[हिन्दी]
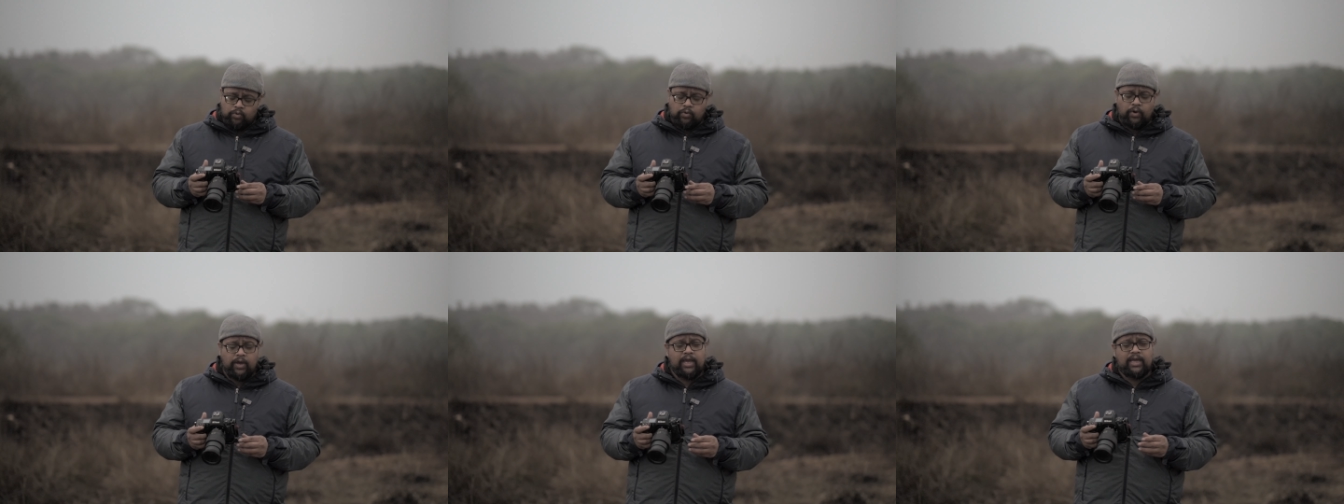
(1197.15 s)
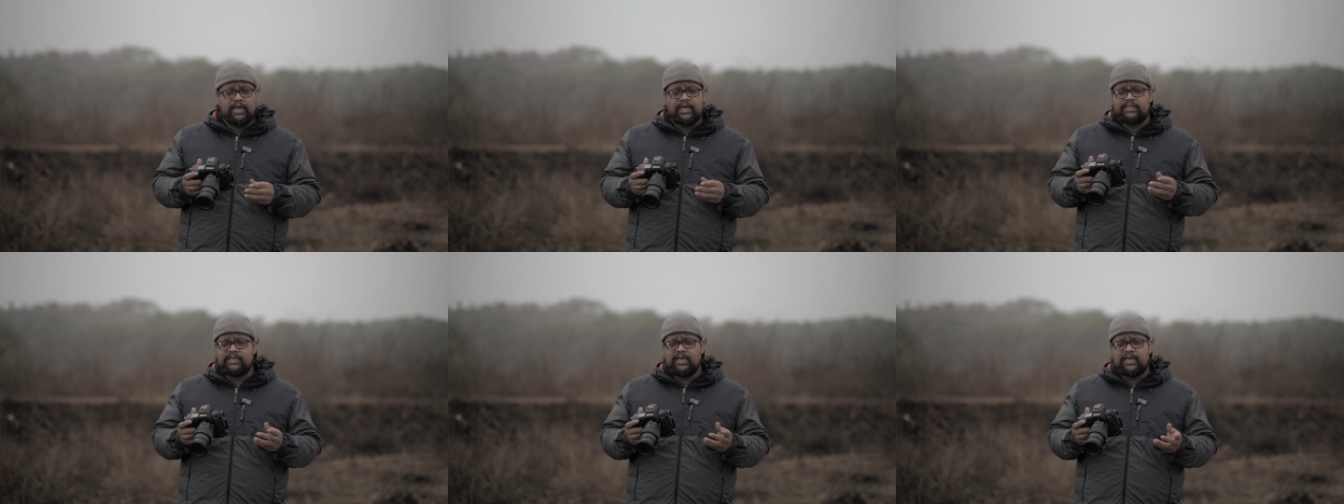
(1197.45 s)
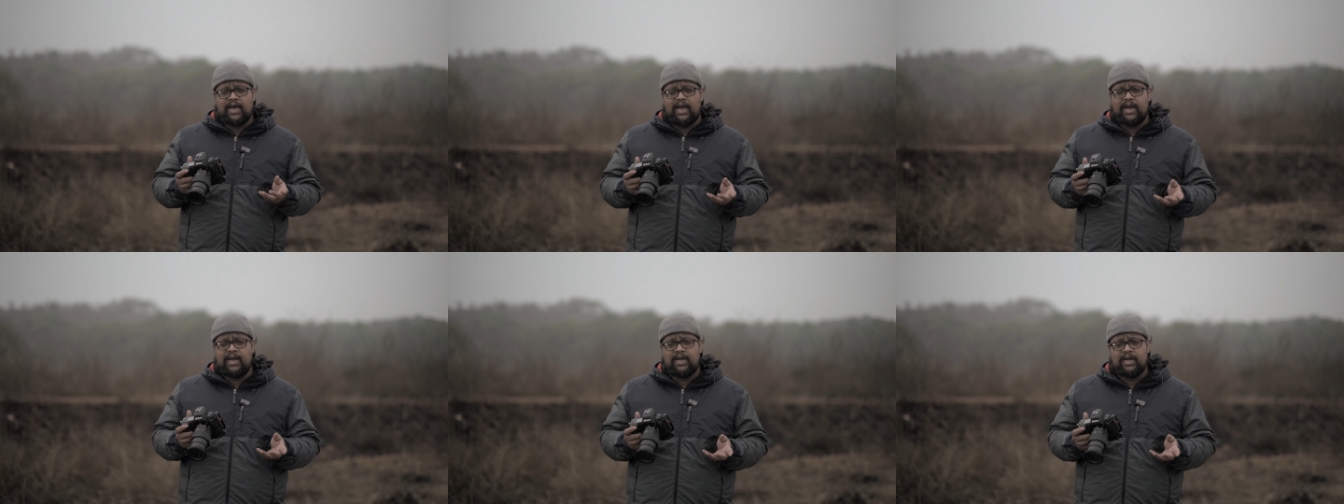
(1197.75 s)
कोई किसी
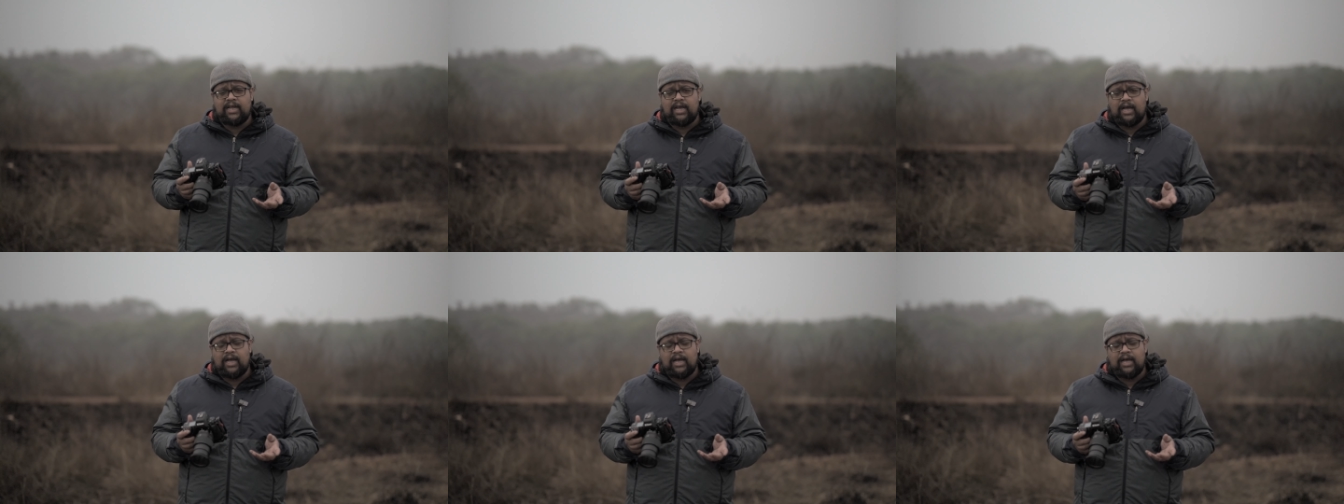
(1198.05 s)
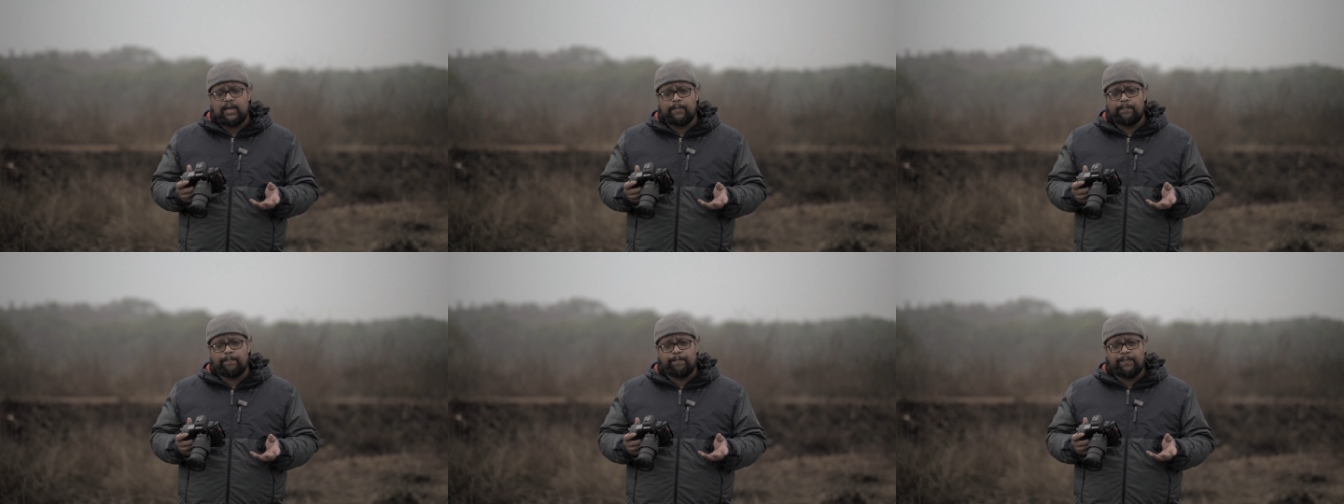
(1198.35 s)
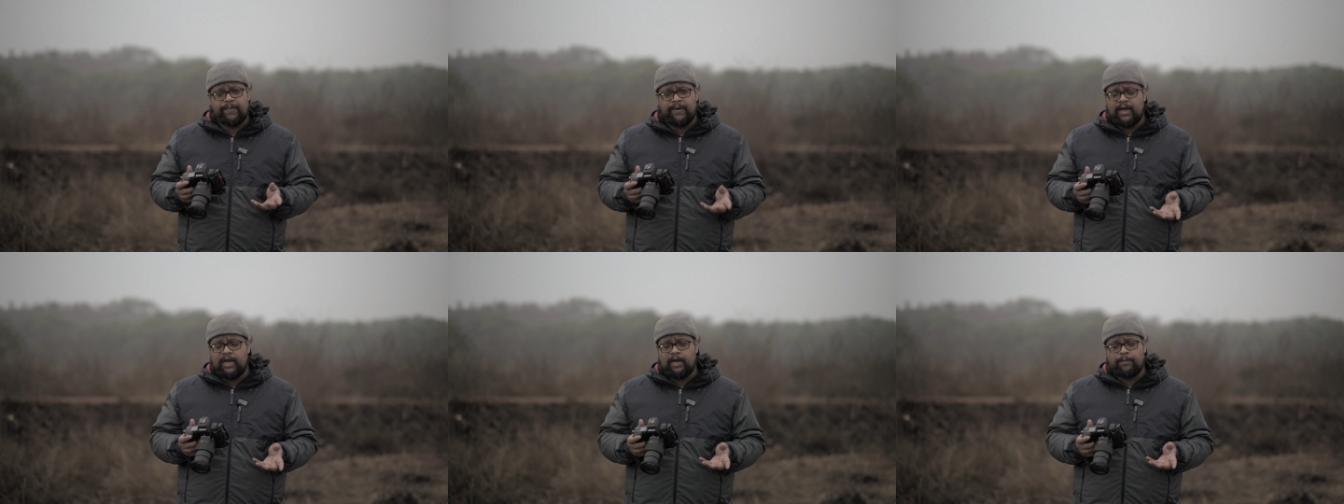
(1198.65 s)
काइंड का
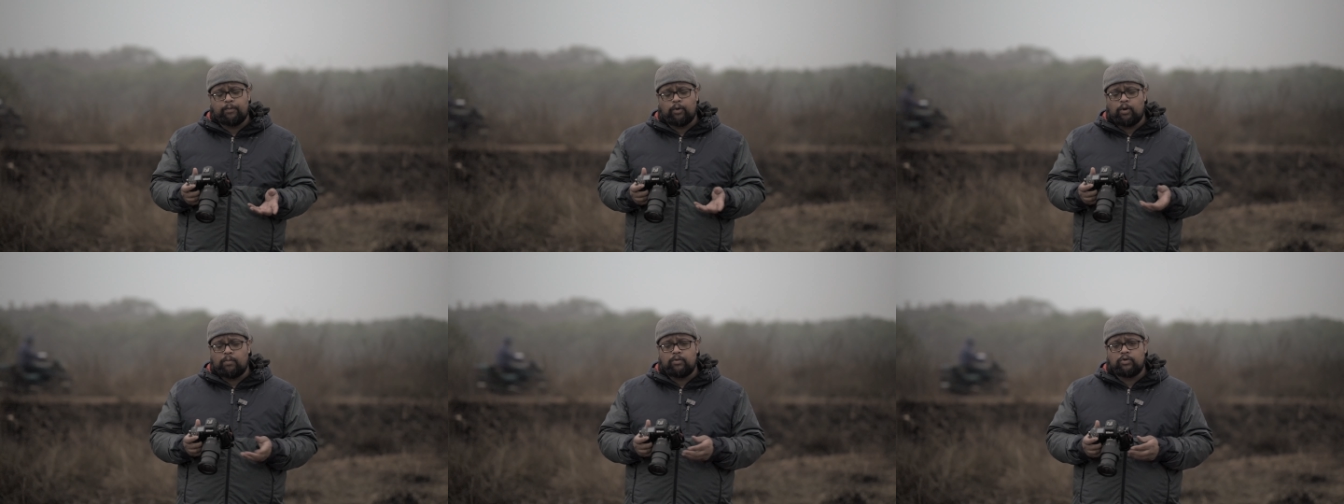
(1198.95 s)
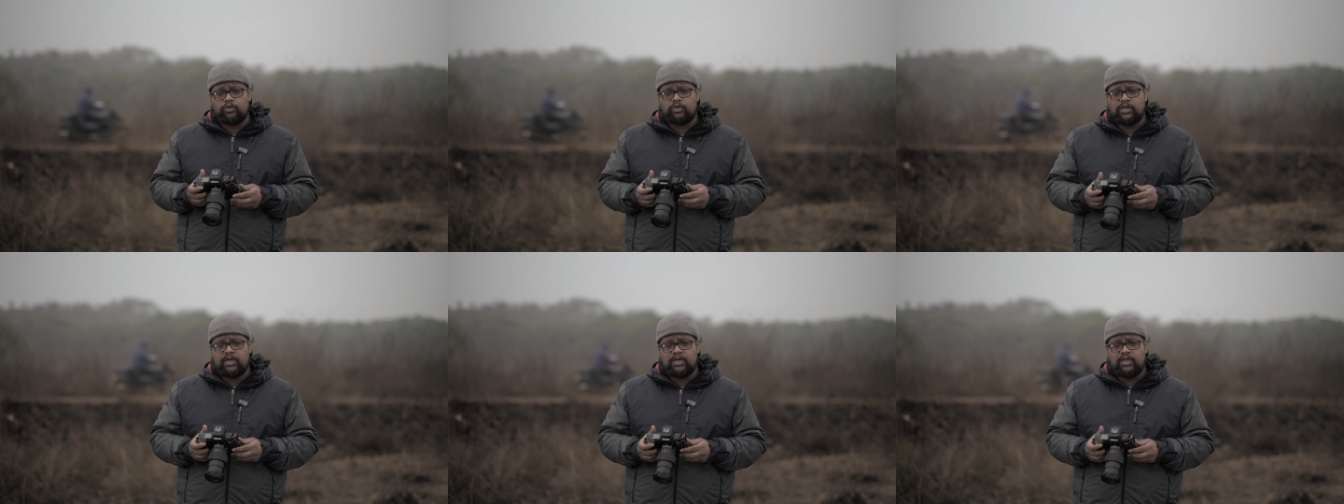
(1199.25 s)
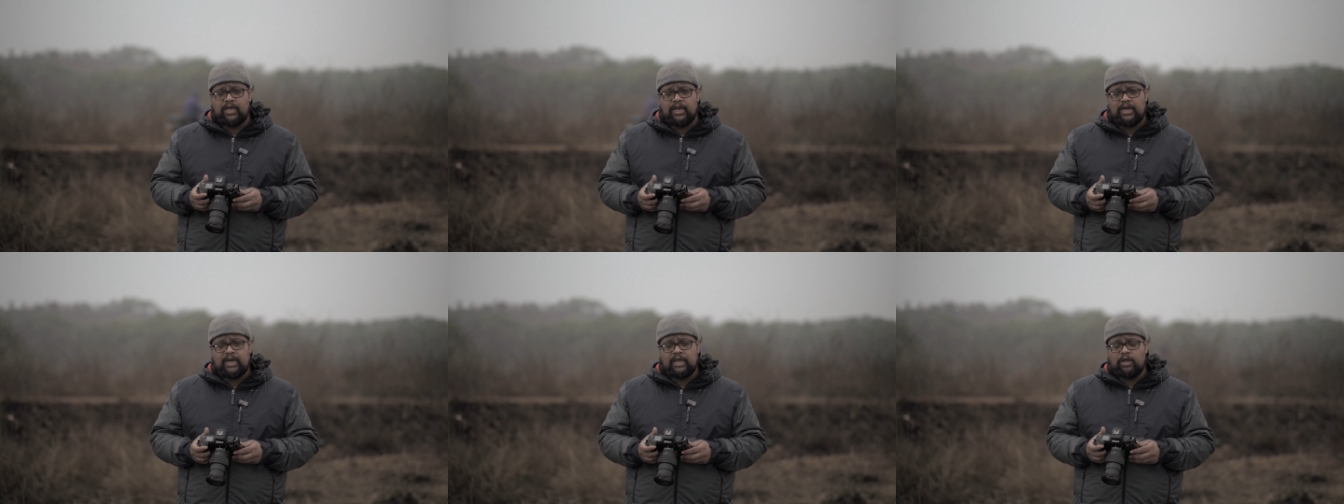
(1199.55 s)
पेड प्रमोशन
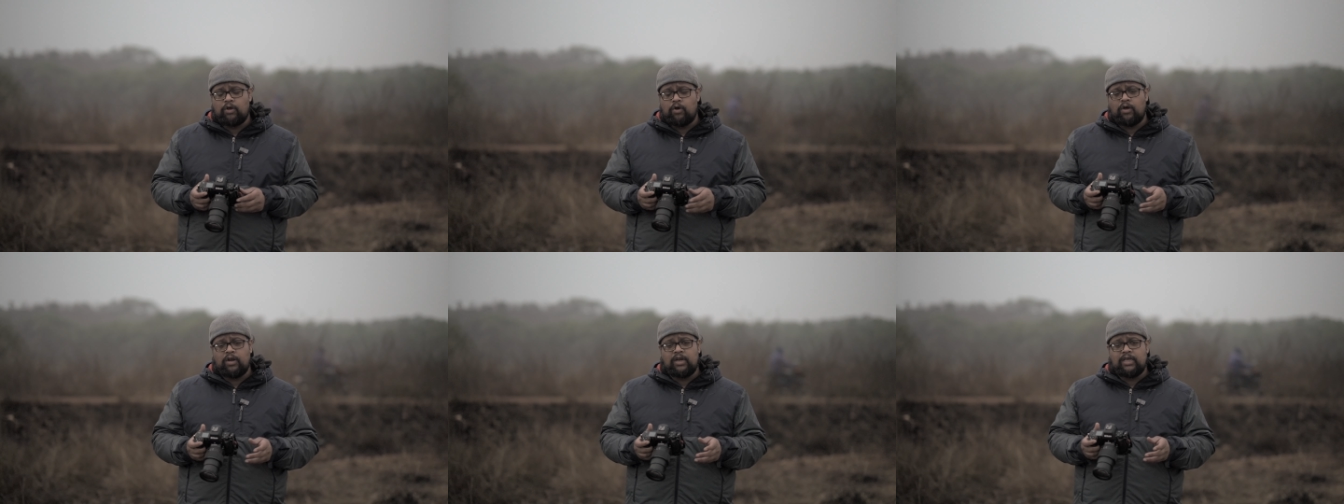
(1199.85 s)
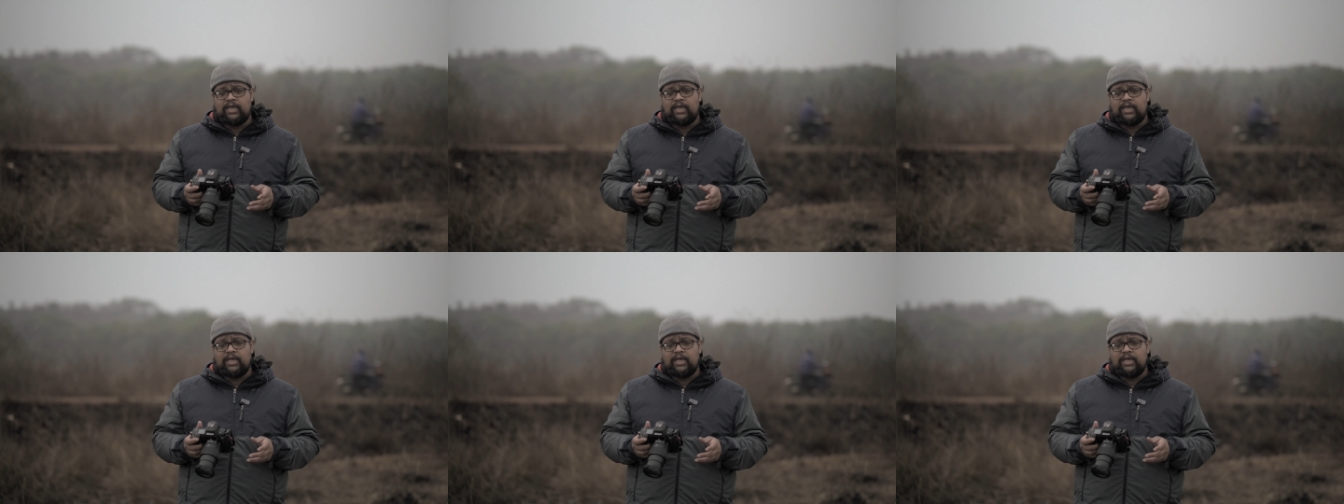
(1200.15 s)
या निकॉन